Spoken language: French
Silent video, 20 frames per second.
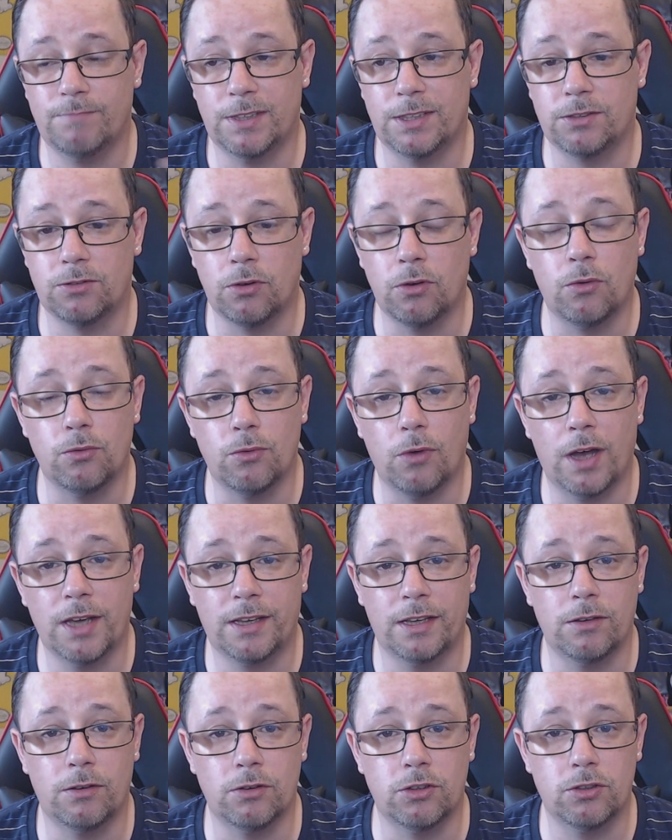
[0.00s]
est-ce qu'on
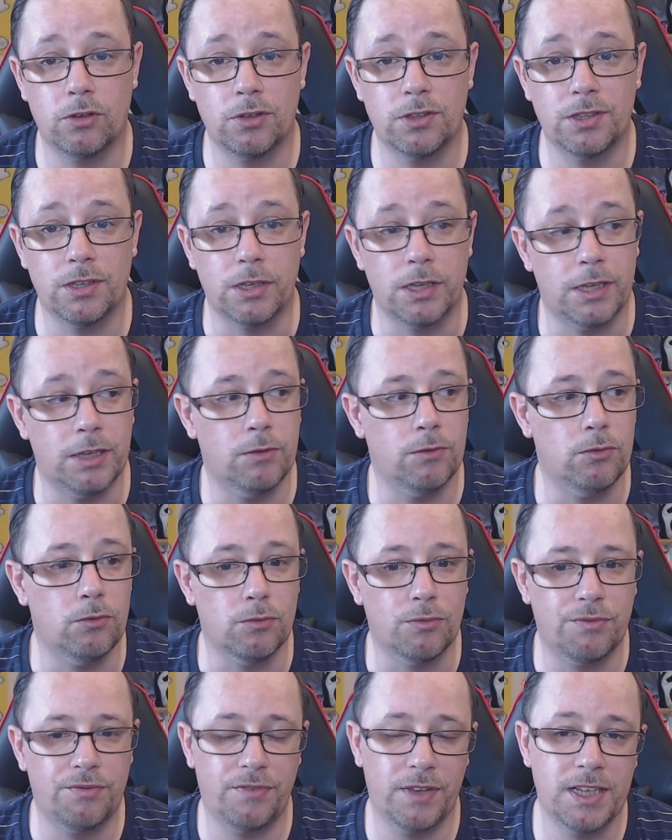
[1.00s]
aura quelque chose qui
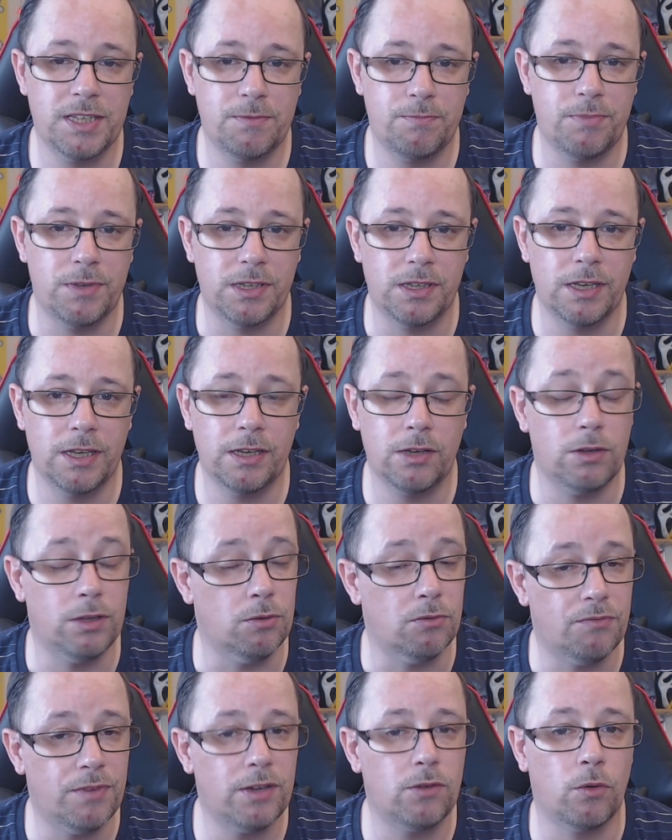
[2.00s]
nous fait expliquer, qui
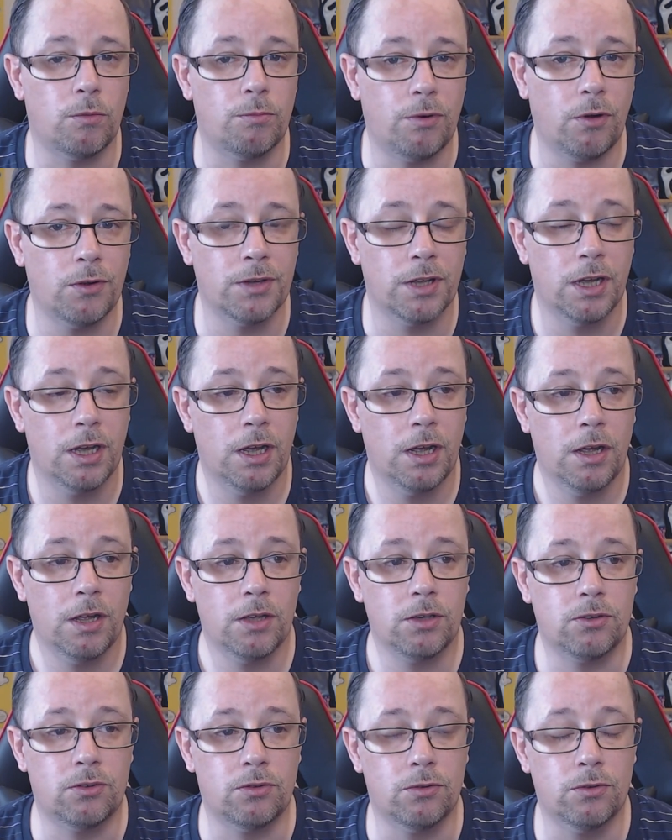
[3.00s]
nous fait comprendre
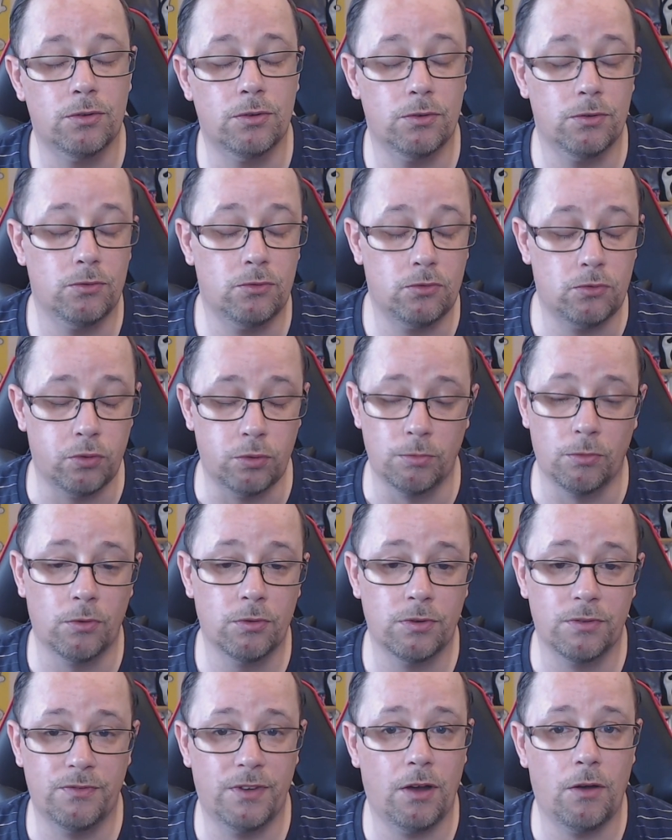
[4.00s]
que tout le
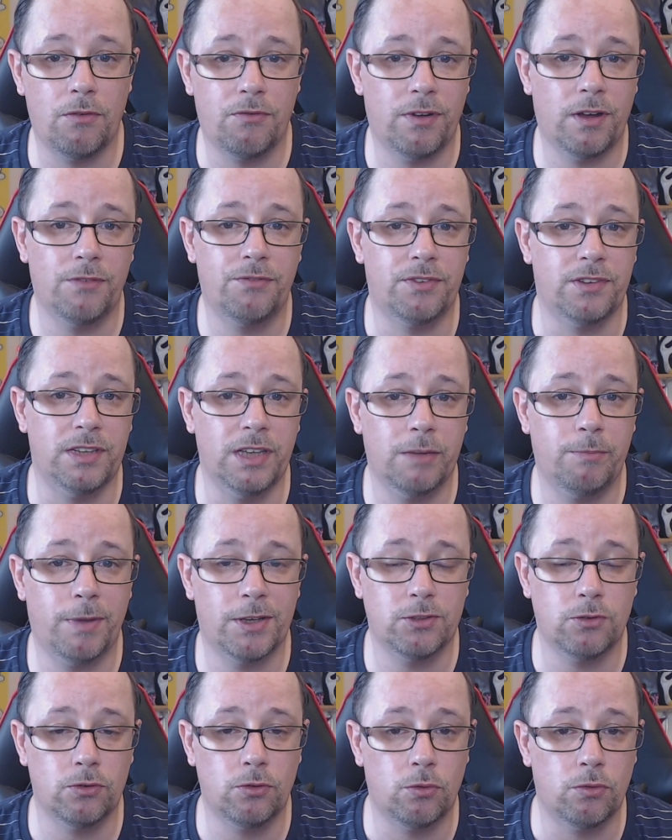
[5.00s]
monde va enfin finir
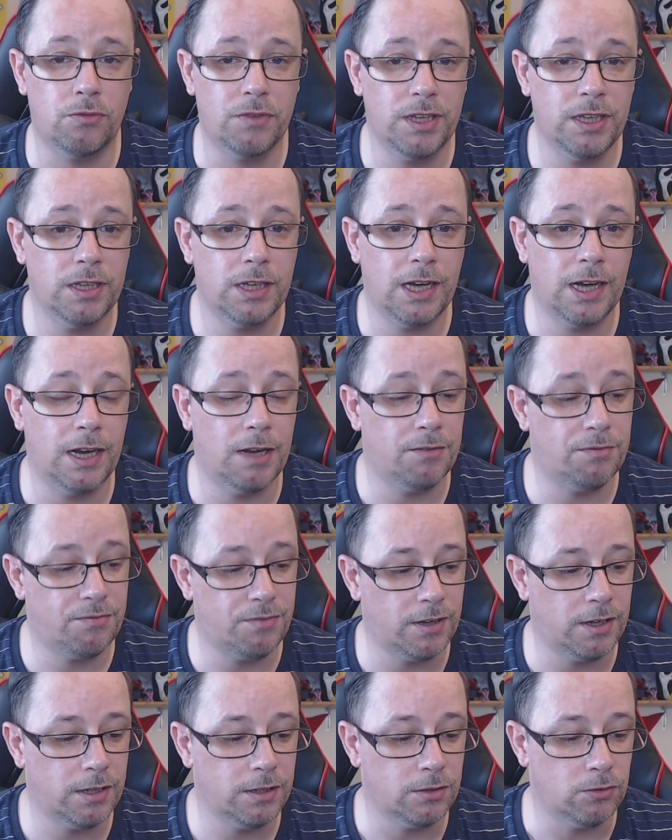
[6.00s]
par se retrouver à la
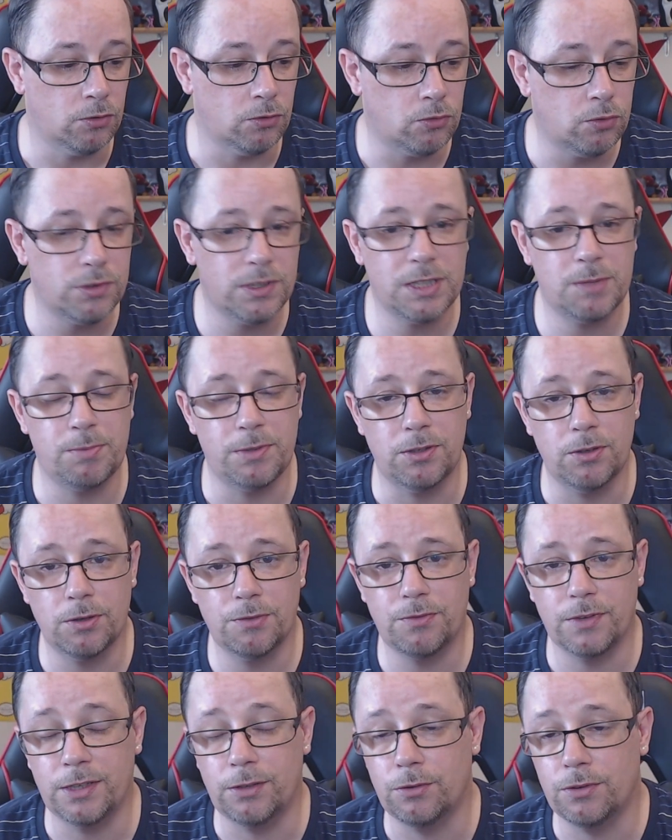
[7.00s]
fin de tous ces
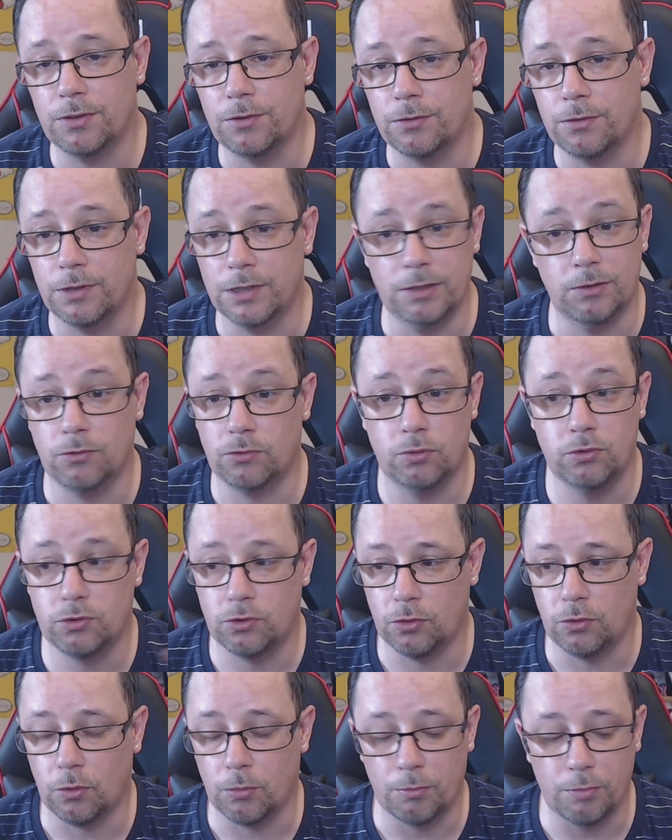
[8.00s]
spin-offs et, de, tout ce
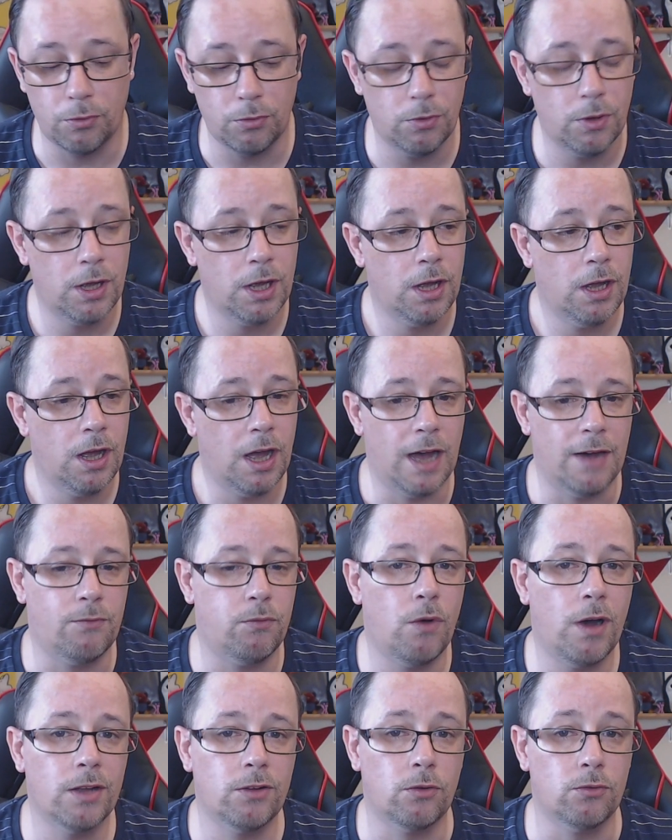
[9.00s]
que l'on peut
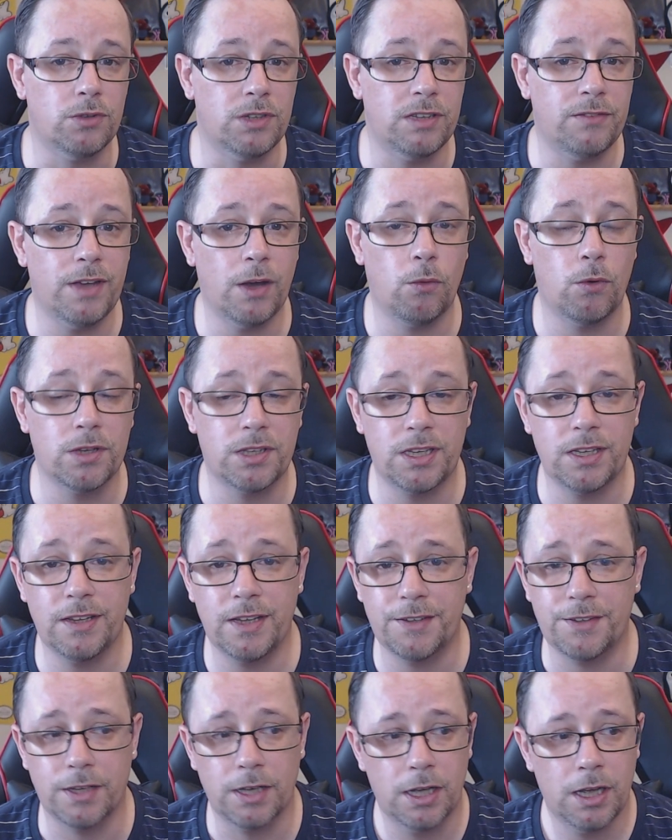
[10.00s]
avoir dans l'univers Walking
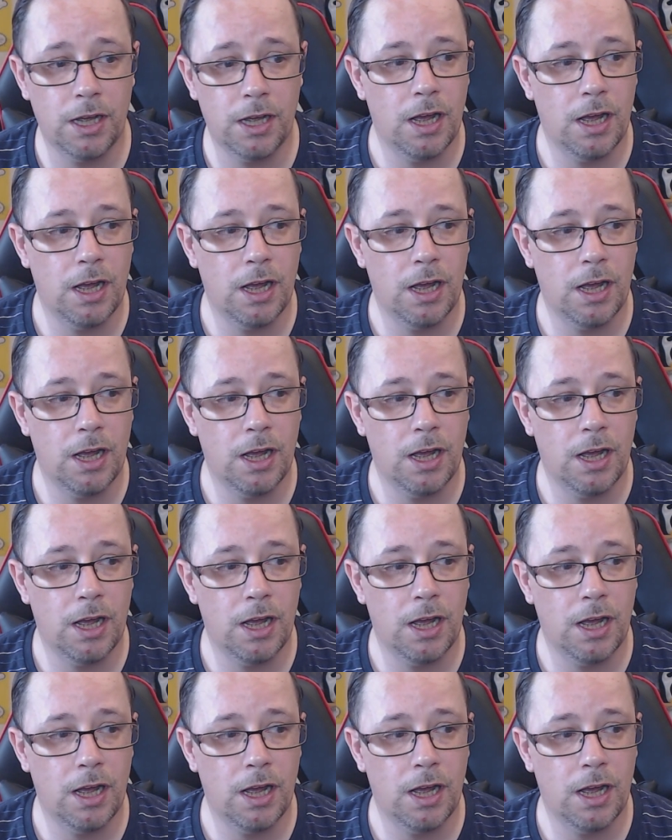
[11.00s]
Dead.